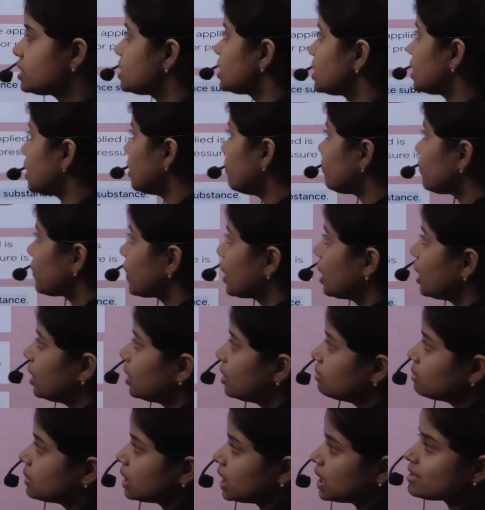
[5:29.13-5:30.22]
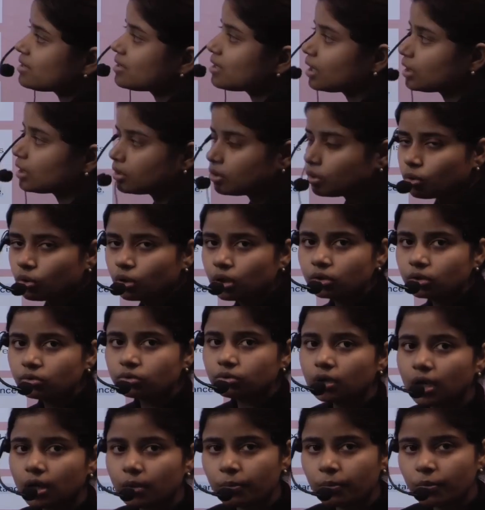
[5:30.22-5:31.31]
ठीक है अगर मास ज़्यादा होगा तो
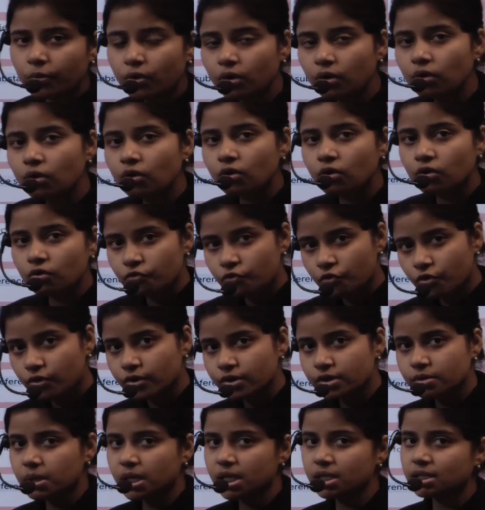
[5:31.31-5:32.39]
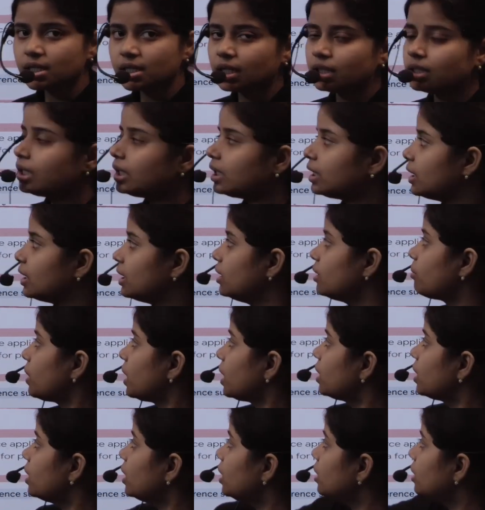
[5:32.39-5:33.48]
आपको फोर्स भी ज़्यादा लगाना
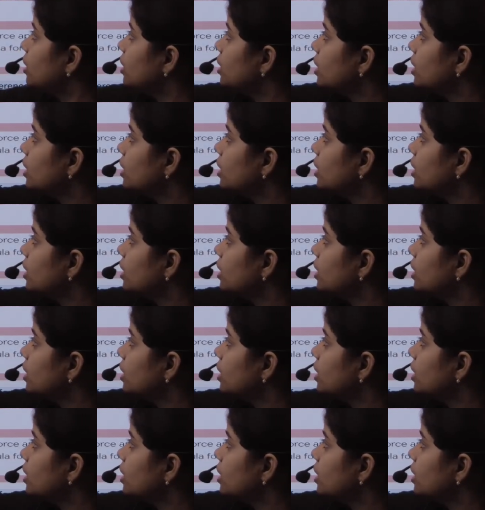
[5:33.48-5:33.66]
पड़ेगा